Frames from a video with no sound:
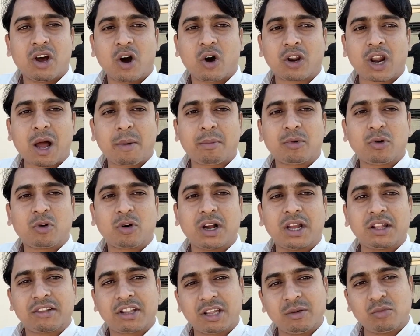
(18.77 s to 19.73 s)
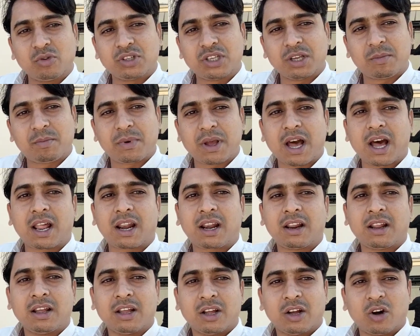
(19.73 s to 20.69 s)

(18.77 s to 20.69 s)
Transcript: और आप लोग ऐसे मुझे प्यार